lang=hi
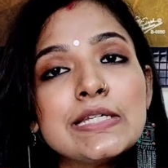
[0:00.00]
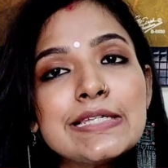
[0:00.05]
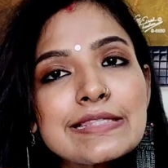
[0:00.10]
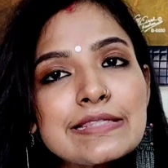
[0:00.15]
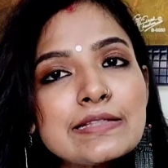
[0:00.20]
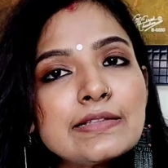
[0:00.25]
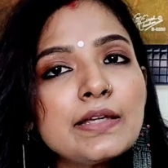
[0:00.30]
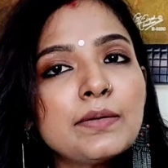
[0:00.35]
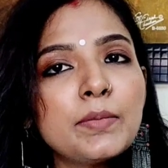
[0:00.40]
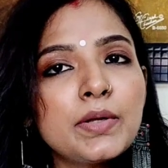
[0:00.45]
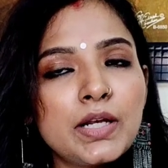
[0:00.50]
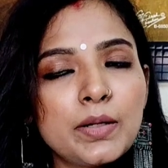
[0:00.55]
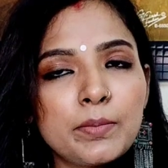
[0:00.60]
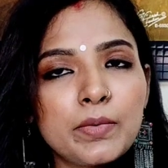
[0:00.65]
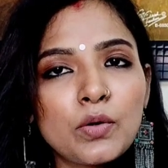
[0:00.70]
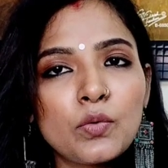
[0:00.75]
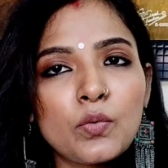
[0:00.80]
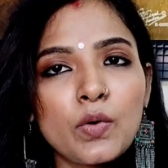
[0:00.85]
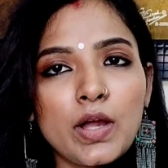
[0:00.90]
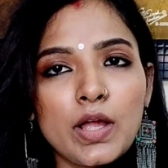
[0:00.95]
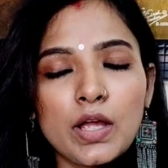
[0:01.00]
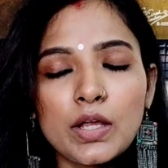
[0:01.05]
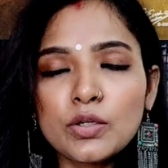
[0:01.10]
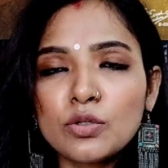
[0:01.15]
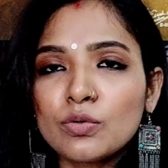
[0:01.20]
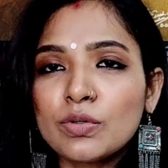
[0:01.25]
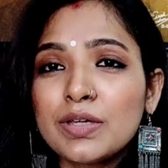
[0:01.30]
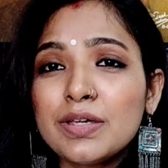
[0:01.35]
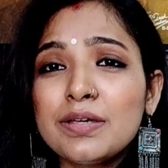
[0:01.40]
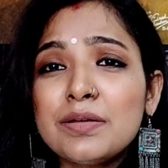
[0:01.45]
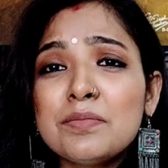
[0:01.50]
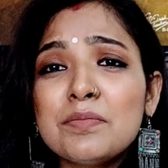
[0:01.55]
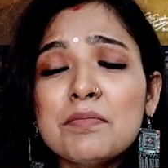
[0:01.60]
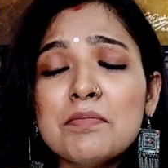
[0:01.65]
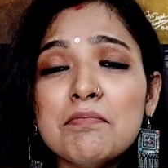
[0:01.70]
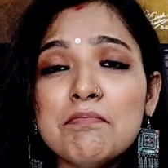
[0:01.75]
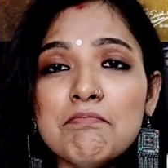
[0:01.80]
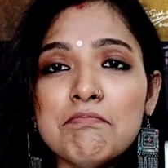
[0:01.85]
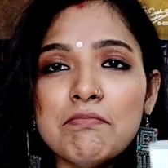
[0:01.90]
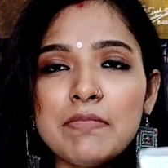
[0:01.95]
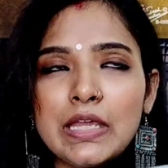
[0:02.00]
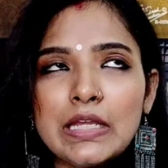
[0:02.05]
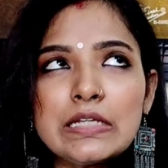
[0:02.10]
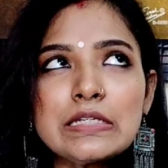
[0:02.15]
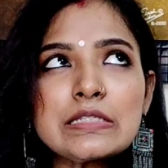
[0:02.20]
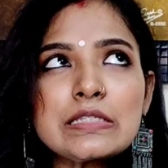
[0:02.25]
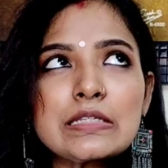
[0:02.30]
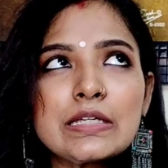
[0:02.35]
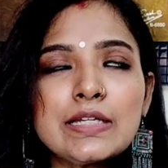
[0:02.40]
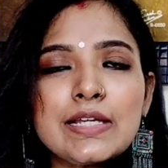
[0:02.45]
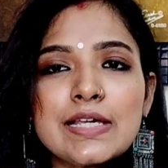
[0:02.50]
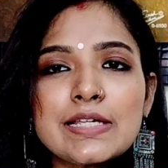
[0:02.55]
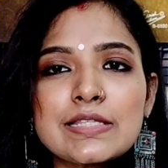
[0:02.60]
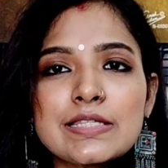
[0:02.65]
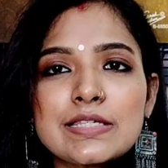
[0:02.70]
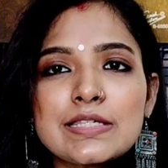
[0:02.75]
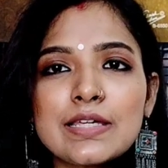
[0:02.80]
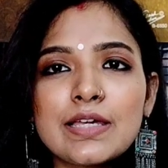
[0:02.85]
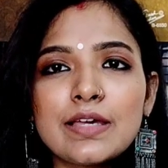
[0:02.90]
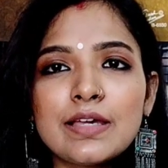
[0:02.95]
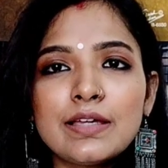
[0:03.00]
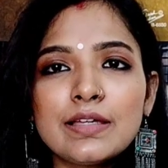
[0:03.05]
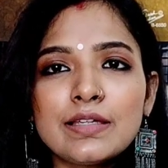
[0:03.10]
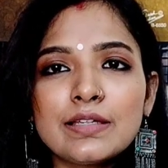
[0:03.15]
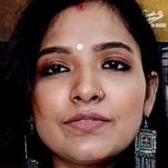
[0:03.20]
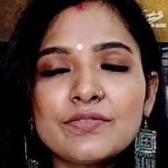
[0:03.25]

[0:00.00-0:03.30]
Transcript: इसलिए मैंने मंगवाया क्योंकि मेरी स्किन ऐसी है